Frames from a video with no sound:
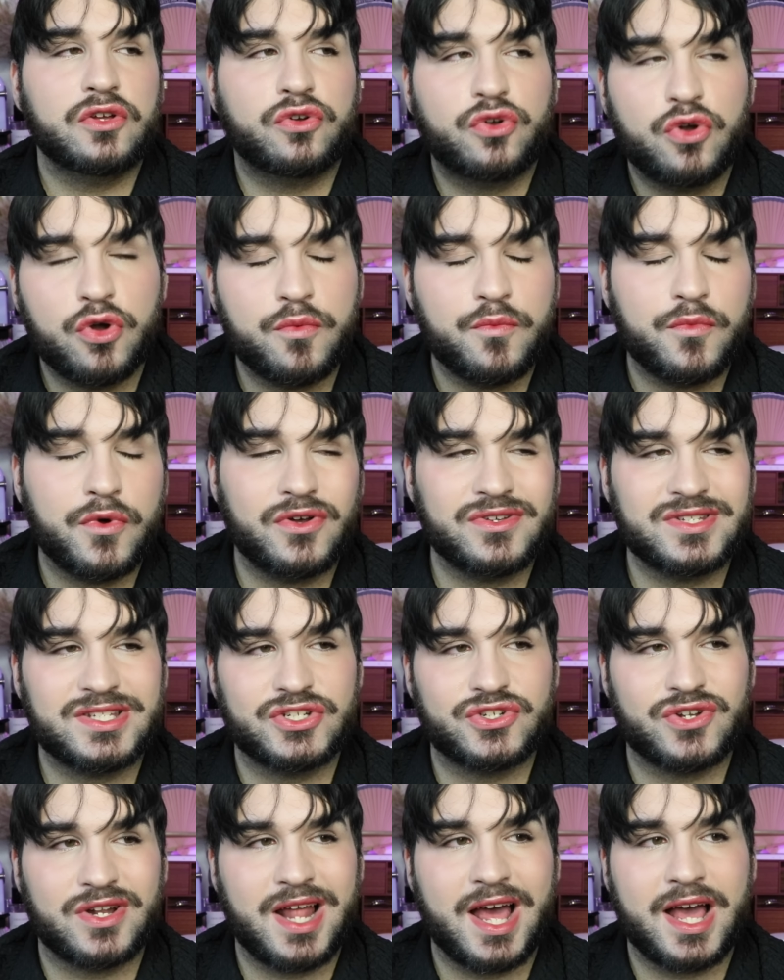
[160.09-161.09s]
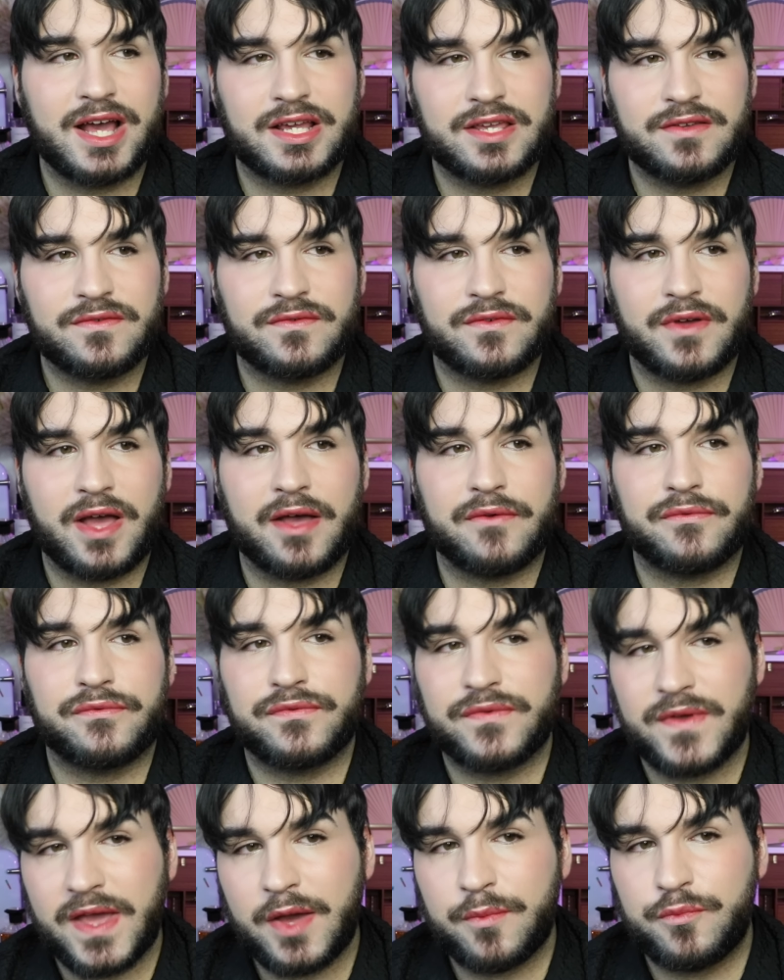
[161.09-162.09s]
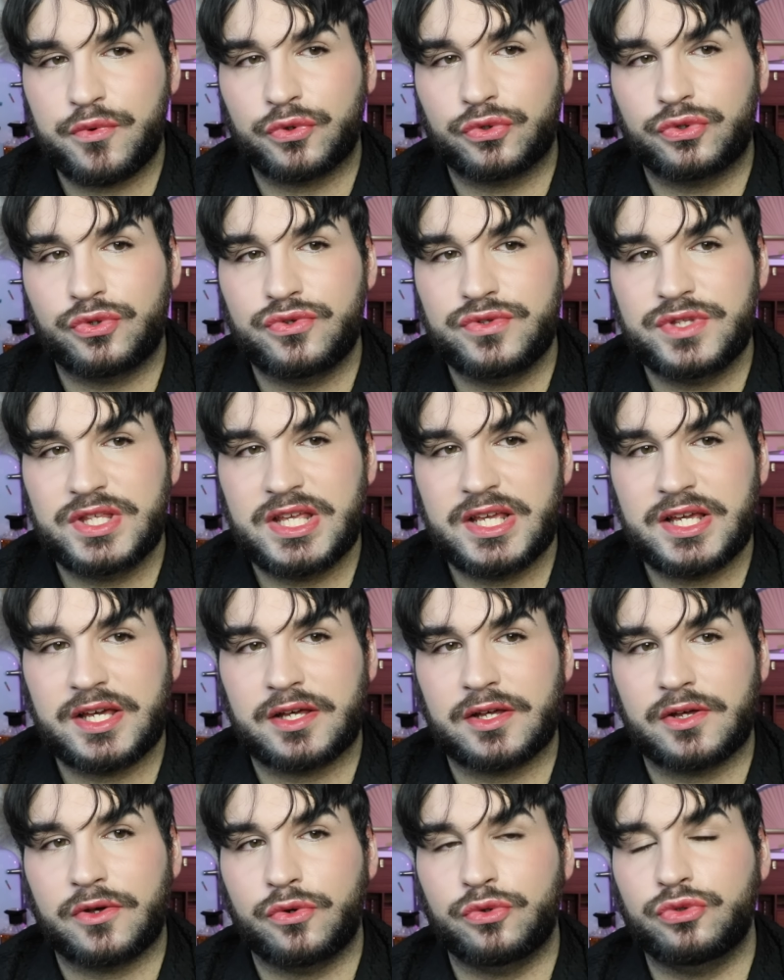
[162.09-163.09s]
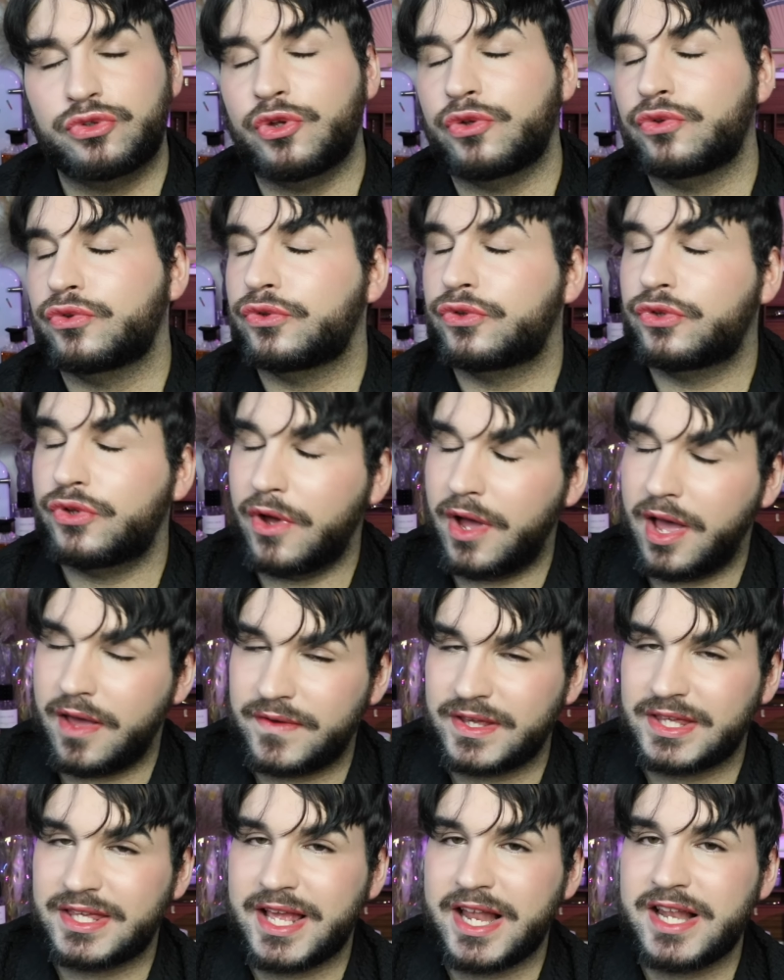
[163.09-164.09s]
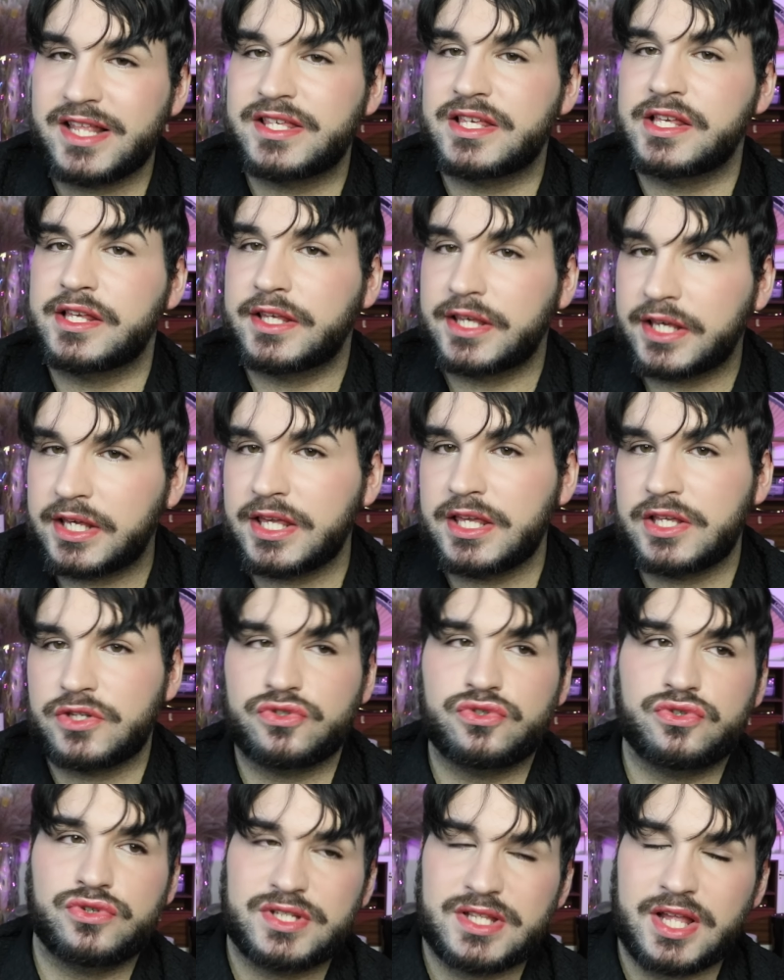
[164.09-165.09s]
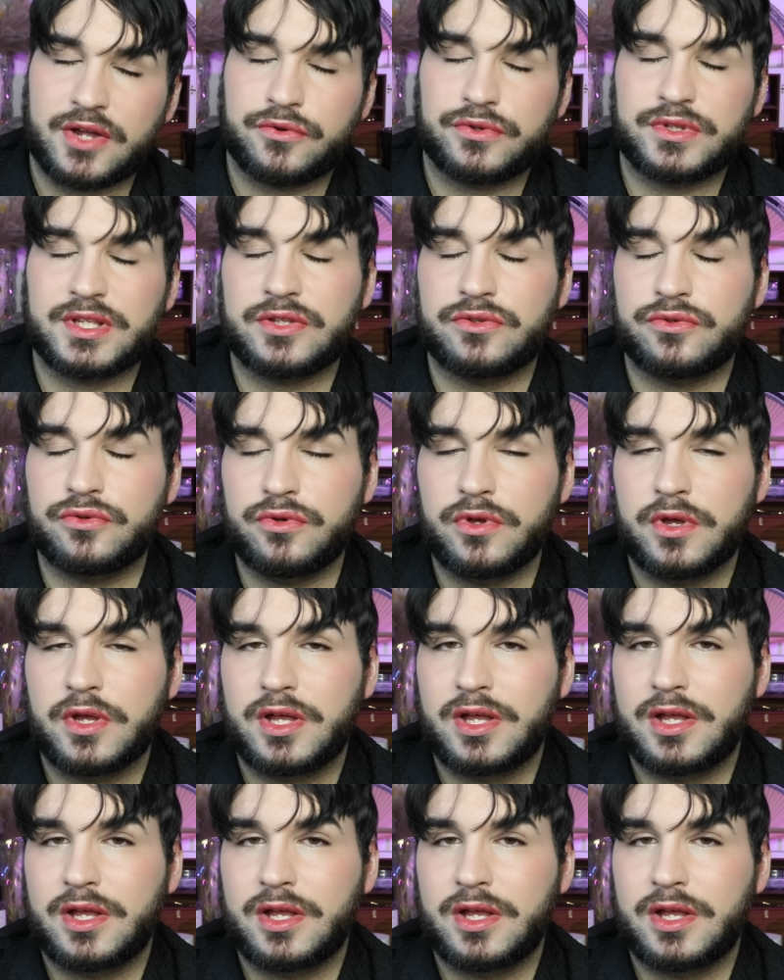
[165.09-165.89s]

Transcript: comment ces gens-là arrivent à faire pour tenir autant de temps avec elle qui crie juste à côté d'eux,